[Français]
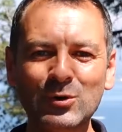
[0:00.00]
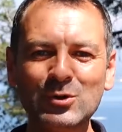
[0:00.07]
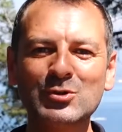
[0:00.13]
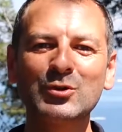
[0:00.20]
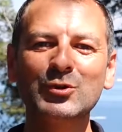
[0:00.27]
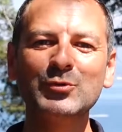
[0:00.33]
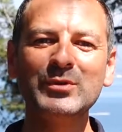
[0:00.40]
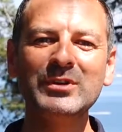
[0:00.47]

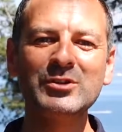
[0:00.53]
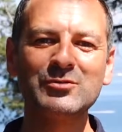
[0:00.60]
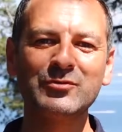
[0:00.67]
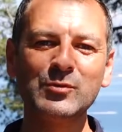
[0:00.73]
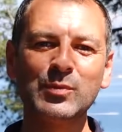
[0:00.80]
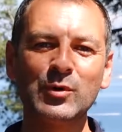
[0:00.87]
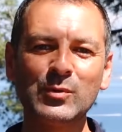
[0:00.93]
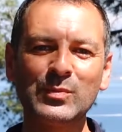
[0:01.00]
Aujourd'hui, je
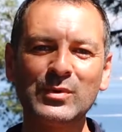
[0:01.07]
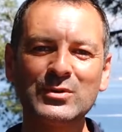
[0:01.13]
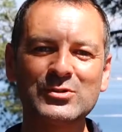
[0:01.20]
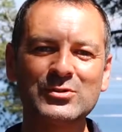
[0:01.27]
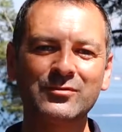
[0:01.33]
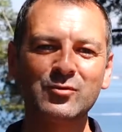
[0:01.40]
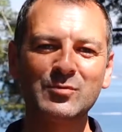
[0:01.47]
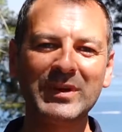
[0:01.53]
vous
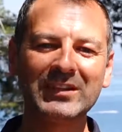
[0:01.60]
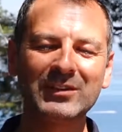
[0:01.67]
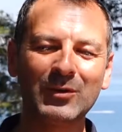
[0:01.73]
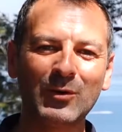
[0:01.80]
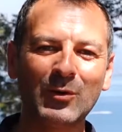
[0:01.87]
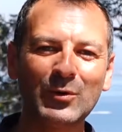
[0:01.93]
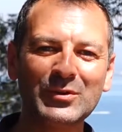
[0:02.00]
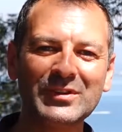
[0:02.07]
propose de vous
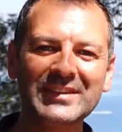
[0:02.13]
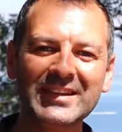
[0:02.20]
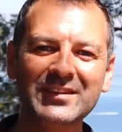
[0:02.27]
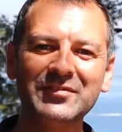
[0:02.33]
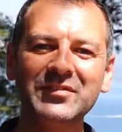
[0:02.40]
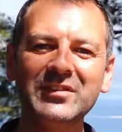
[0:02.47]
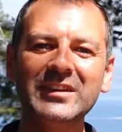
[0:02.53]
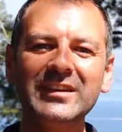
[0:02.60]
mettre au
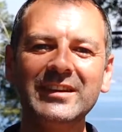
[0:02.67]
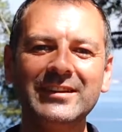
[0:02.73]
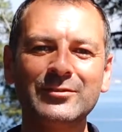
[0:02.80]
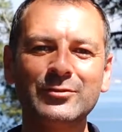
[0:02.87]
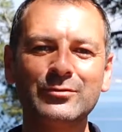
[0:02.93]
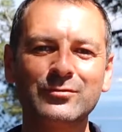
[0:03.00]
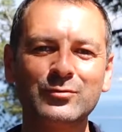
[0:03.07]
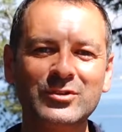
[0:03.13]
défi et
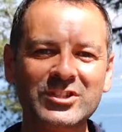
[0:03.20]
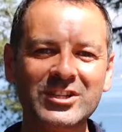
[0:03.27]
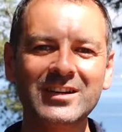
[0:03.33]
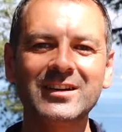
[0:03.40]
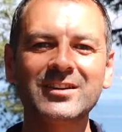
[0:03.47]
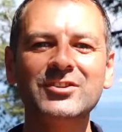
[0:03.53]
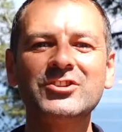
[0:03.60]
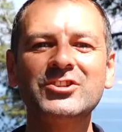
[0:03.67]
de vous
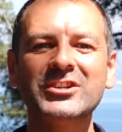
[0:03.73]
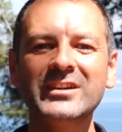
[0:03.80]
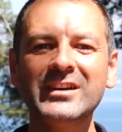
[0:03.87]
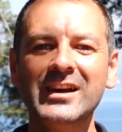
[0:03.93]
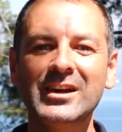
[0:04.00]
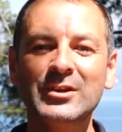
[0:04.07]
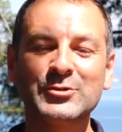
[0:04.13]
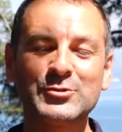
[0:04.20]
challenger
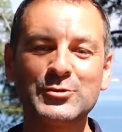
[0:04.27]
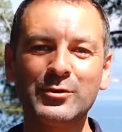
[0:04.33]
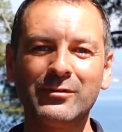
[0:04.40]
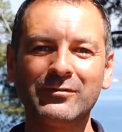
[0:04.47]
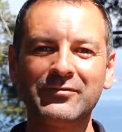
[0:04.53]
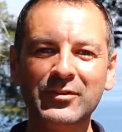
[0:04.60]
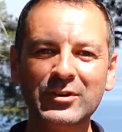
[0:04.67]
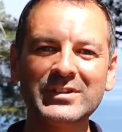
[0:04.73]
sur
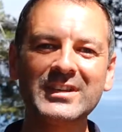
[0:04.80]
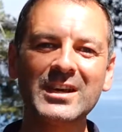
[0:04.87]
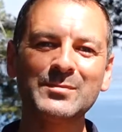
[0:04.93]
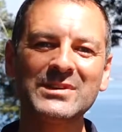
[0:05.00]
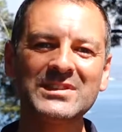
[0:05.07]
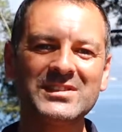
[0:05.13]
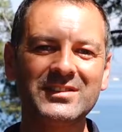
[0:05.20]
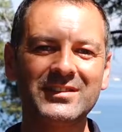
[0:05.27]
votre
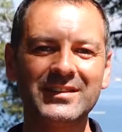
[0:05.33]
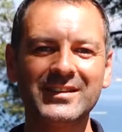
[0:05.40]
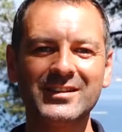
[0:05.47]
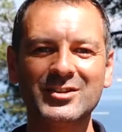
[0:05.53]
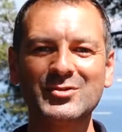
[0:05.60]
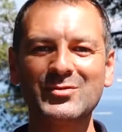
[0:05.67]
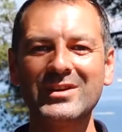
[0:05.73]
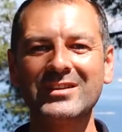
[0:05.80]
capacité
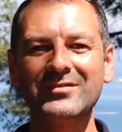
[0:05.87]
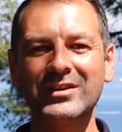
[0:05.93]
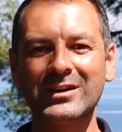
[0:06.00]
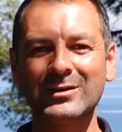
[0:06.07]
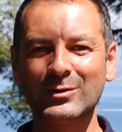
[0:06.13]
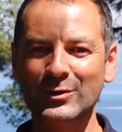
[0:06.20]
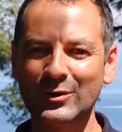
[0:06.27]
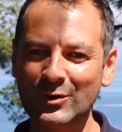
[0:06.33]
à jouer
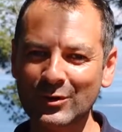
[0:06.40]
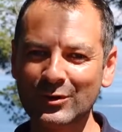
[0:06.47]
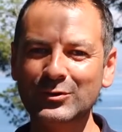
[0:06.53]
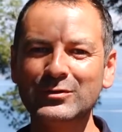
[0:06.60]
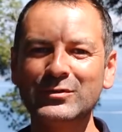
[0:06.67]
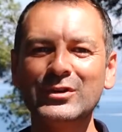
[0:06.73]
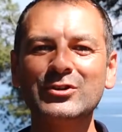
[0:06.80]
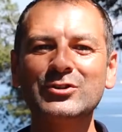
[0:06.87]
avec le corps
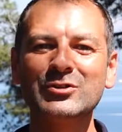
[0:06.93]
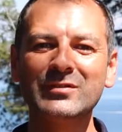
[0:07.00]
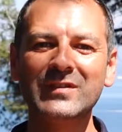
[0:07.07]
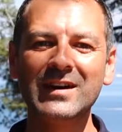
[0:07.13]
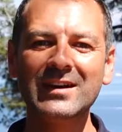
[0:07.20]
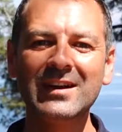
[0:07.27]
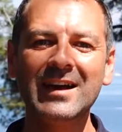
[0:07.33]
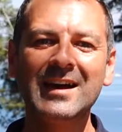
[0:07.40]
de votre
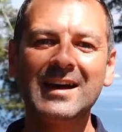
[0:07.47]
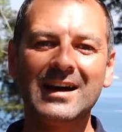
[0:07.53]
cheval,